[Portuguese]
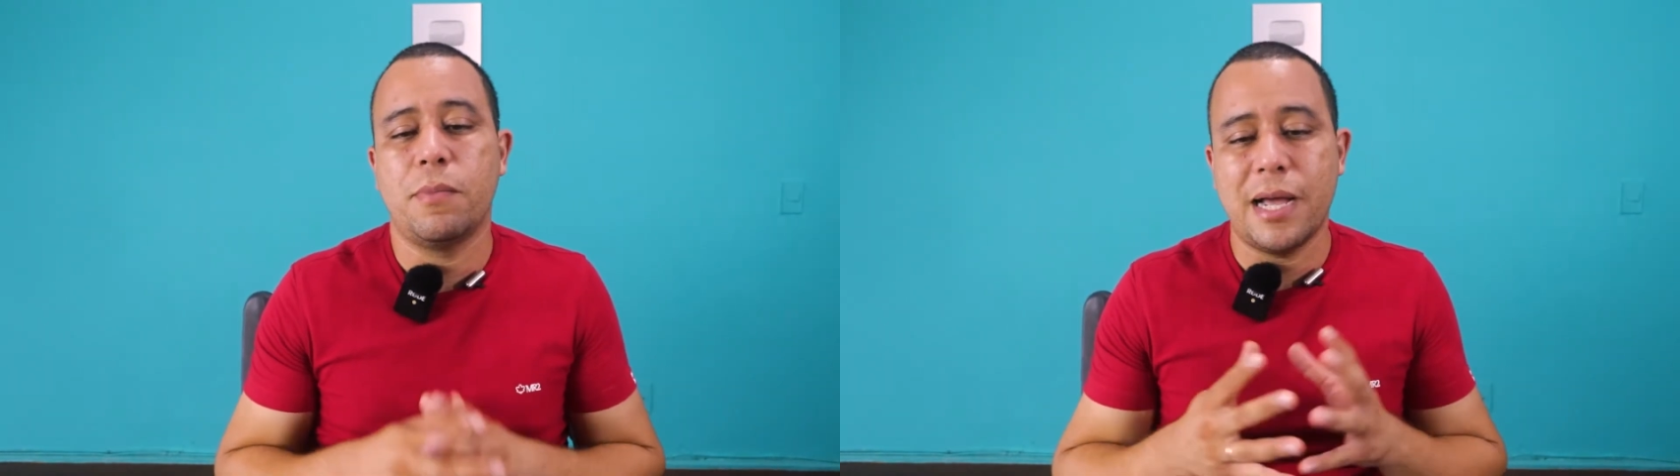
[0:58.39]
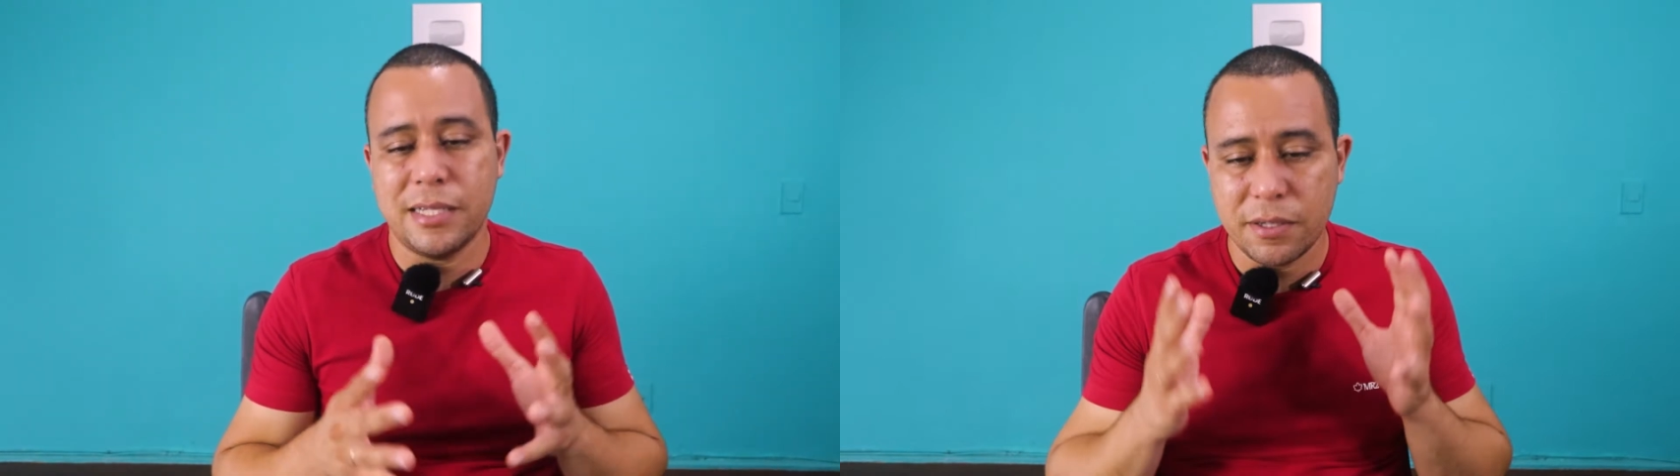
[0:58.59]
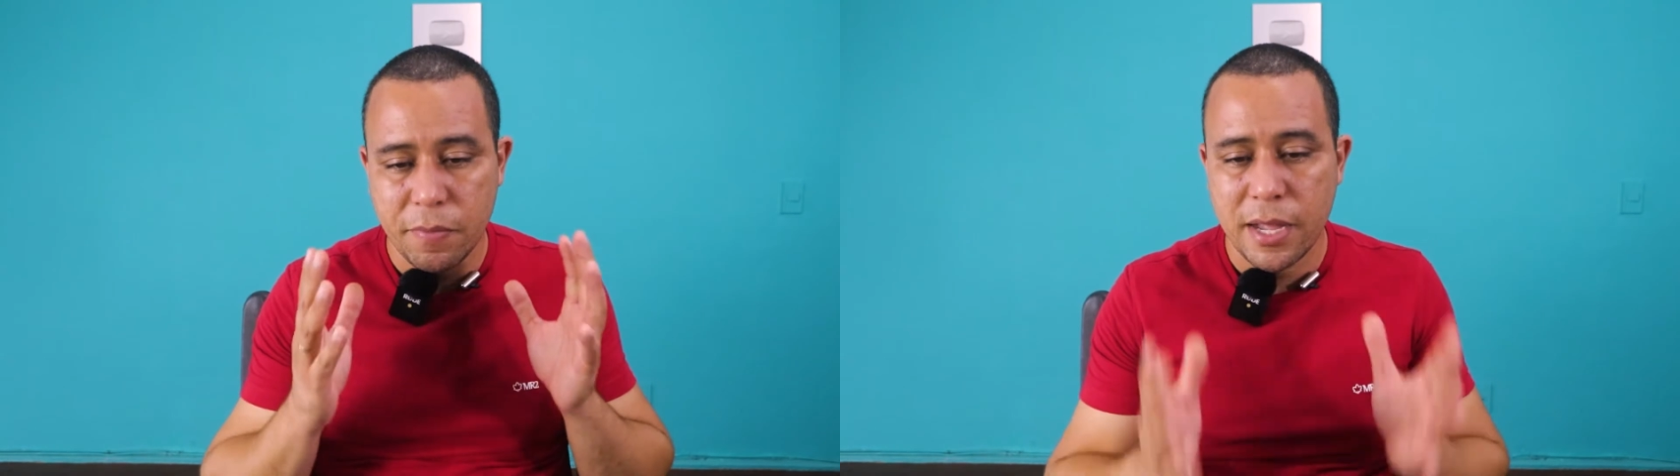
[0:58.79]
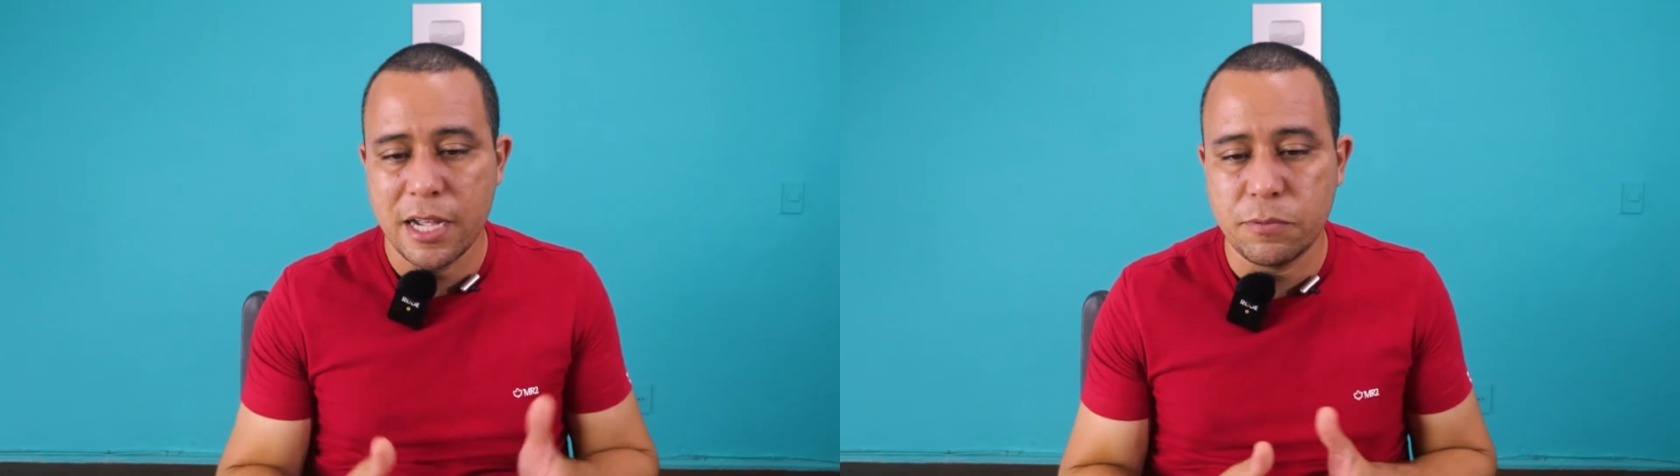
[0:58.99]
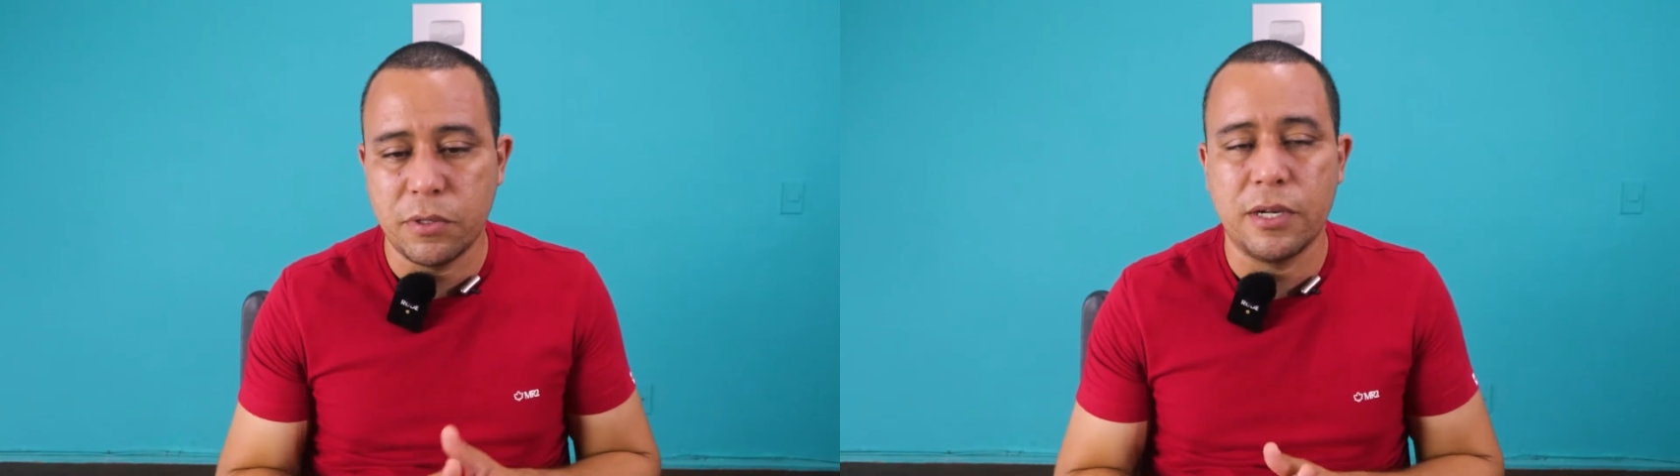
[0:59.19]
Mas,
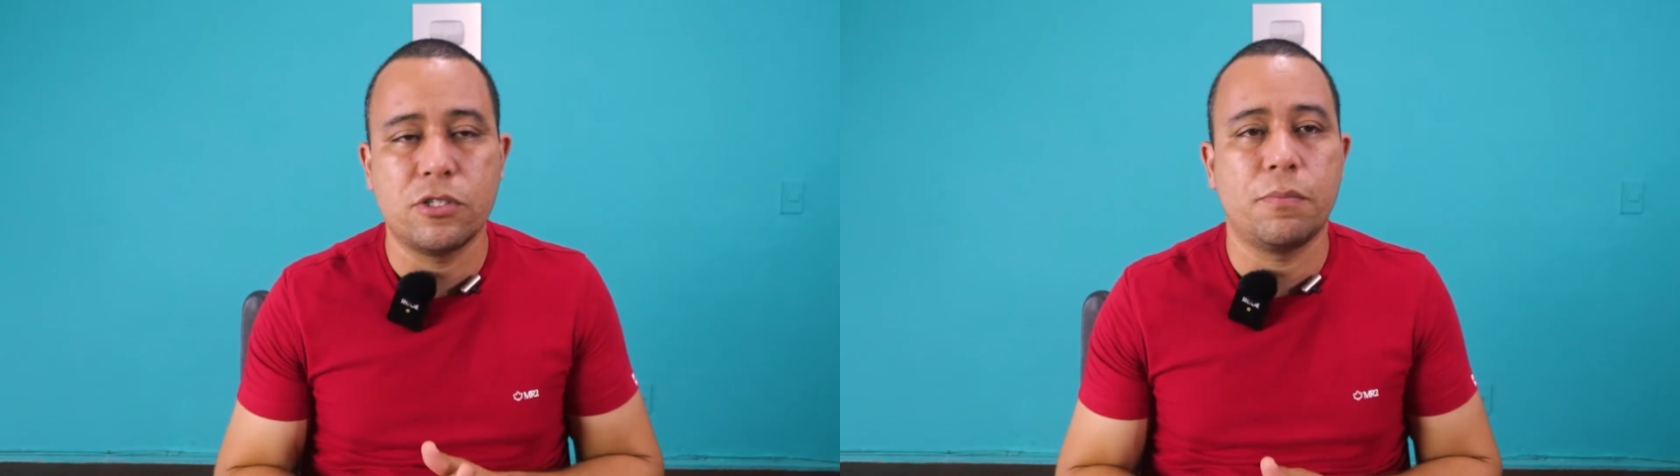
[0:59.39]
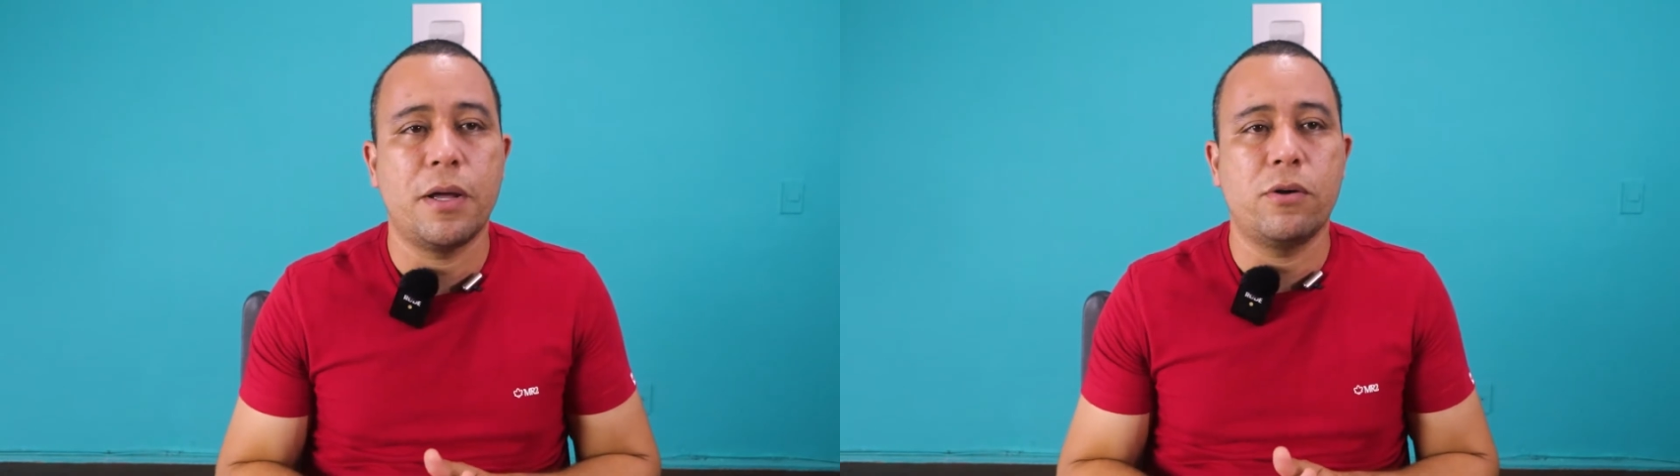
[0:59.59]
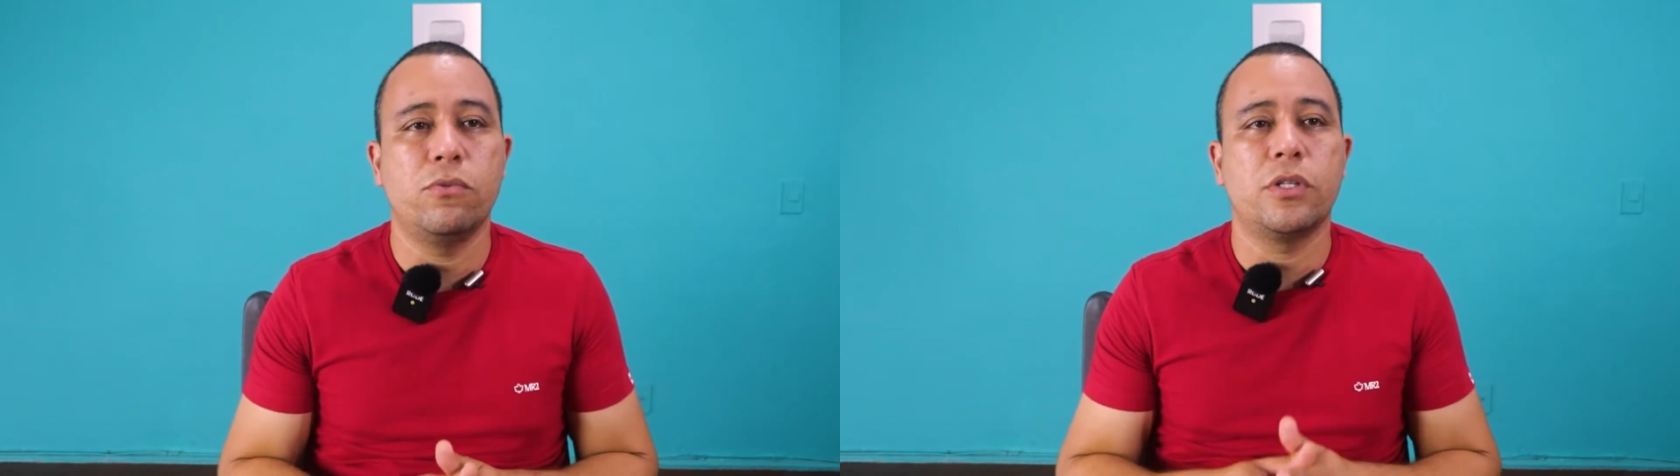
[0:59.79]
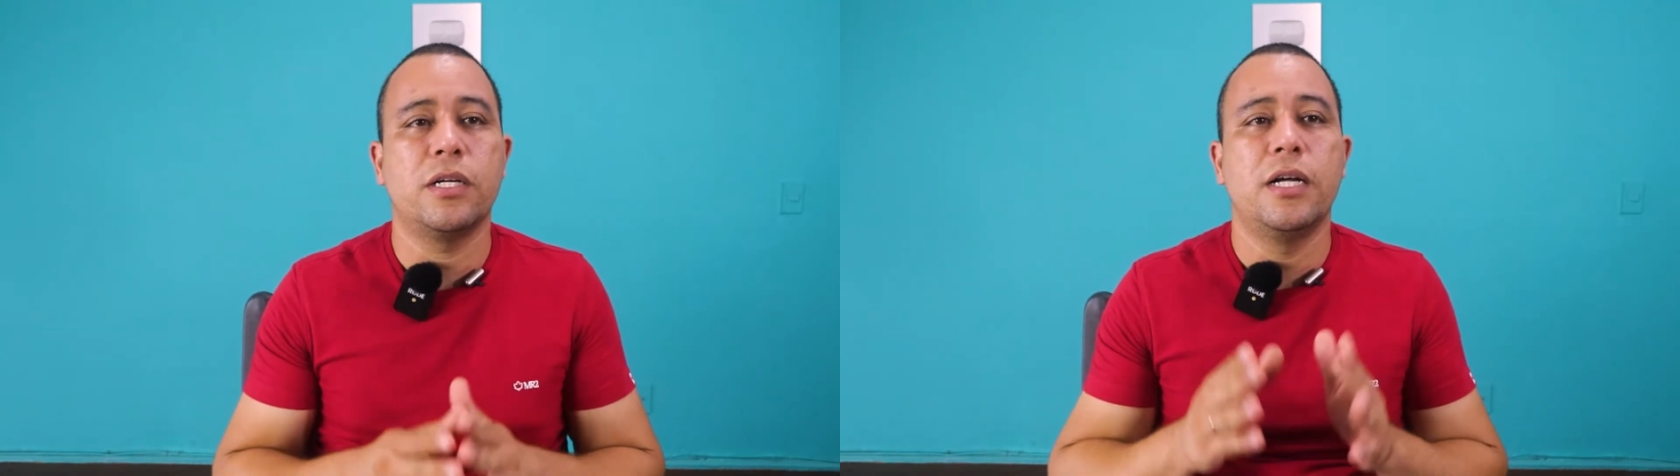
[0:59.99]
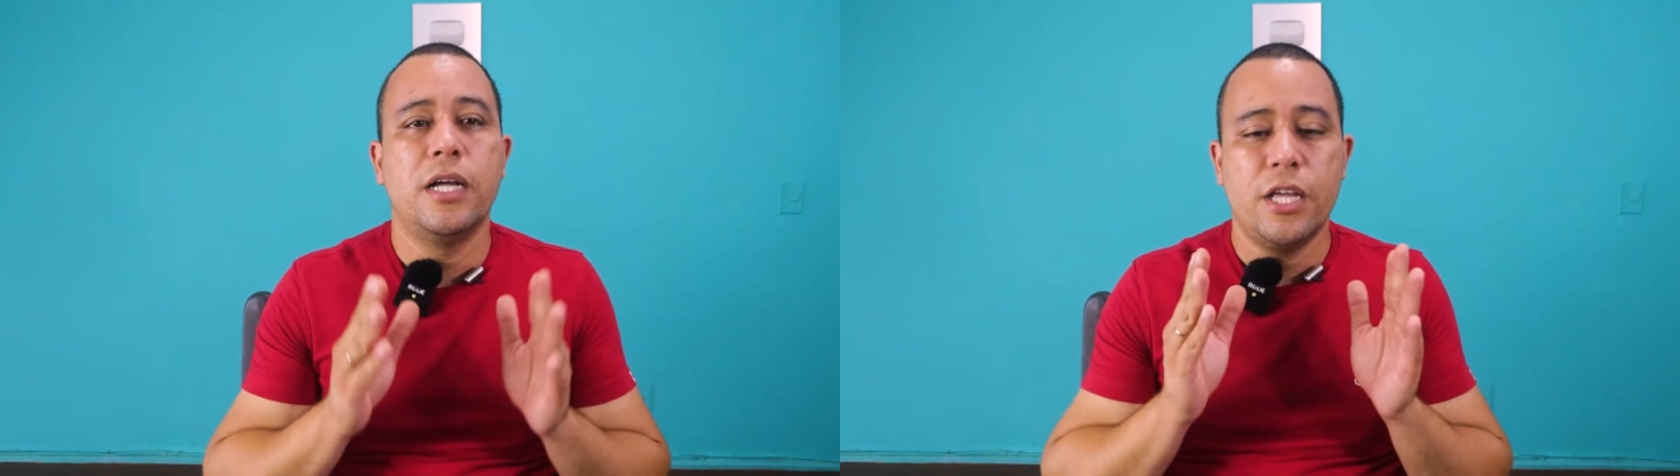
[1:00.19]
respondendo a sua pergunta,